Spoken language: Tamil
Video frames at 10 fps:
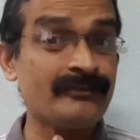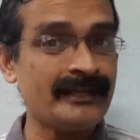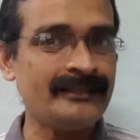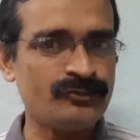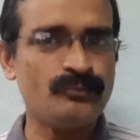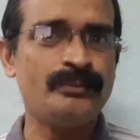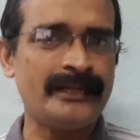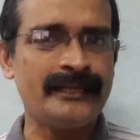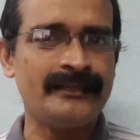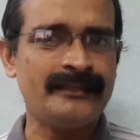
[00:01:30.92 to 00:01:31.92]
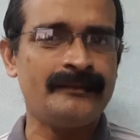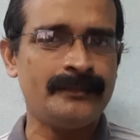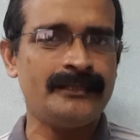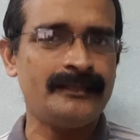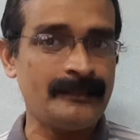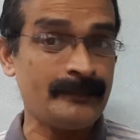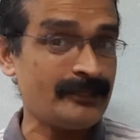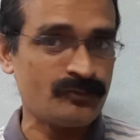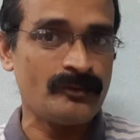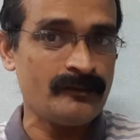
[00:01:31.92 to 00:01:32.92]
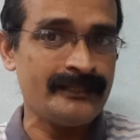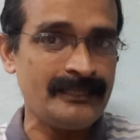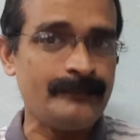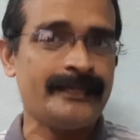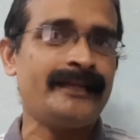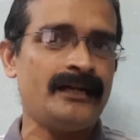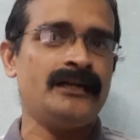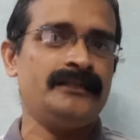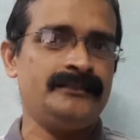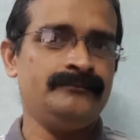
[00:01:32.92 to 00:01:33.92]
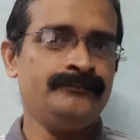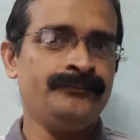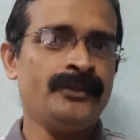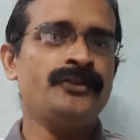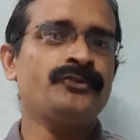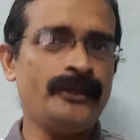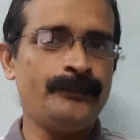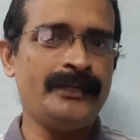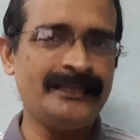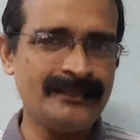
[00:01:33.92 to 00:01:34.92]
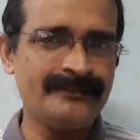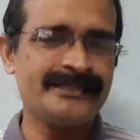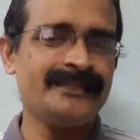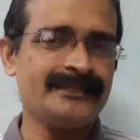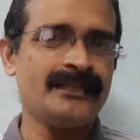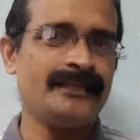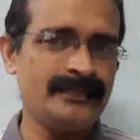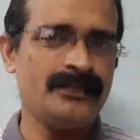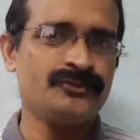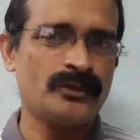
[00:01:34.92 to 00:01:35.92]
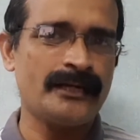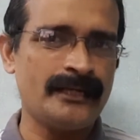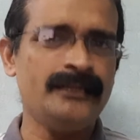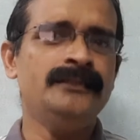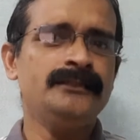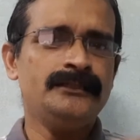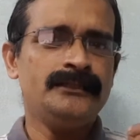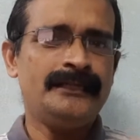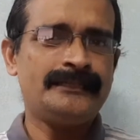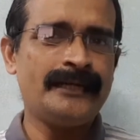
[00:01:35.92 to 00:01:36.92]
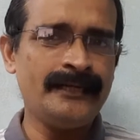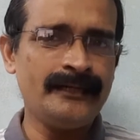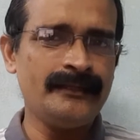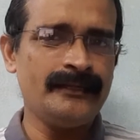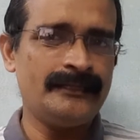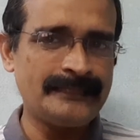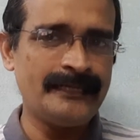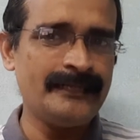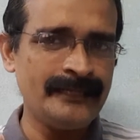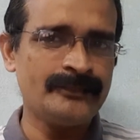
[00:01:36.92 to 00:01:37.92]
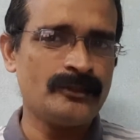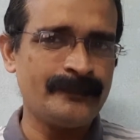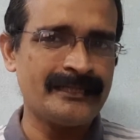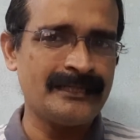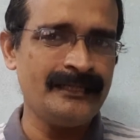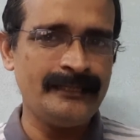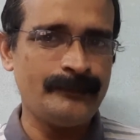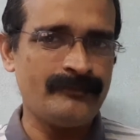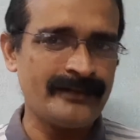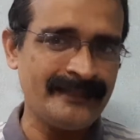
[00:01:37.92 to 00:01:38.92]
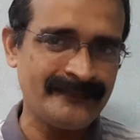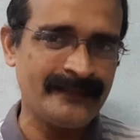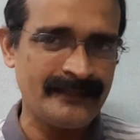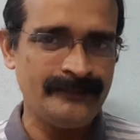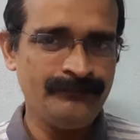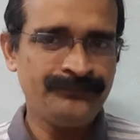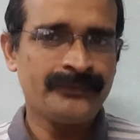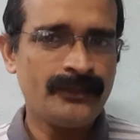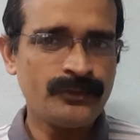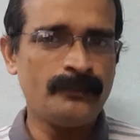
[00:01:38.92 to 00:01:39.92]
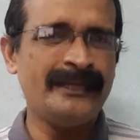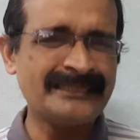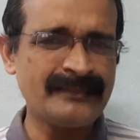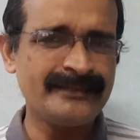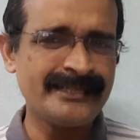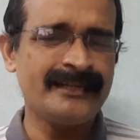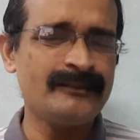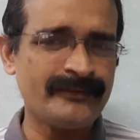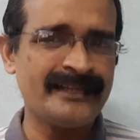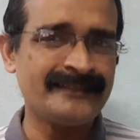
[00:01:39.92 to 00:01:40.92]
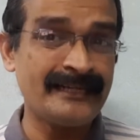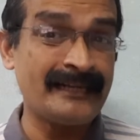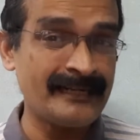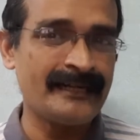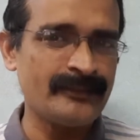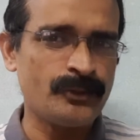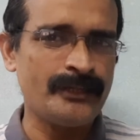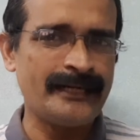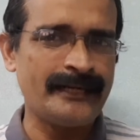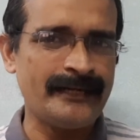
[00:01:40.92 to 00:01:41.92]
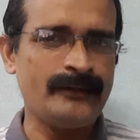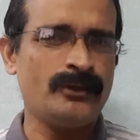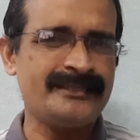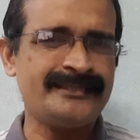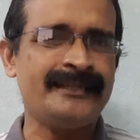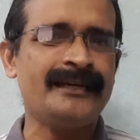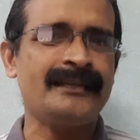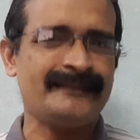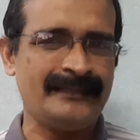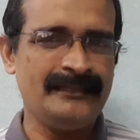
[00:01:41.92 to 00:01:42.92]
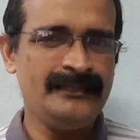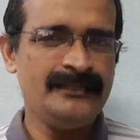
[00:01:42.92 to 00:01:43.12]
பிரான்ஸும் பெறுகிறது என்பது என்பதை சொல்வதில் மிகையாகாது ஸோ இப்போ இந்த விஷயத்தை நான் எதுக்காக சொல்கிறேன்னா ட்ரெண்டிங் ட்ரெண்டிங் டாப்பிக்கில் இப்போ ஃப்ரான்ஸ் இருக்குது ஸோ மற்ற விஷயங்கள் ஃப்ரான்ஸில் என்ன நடந்து கொண்டிருக்கின்றன ஒரு சின்ன அலசல்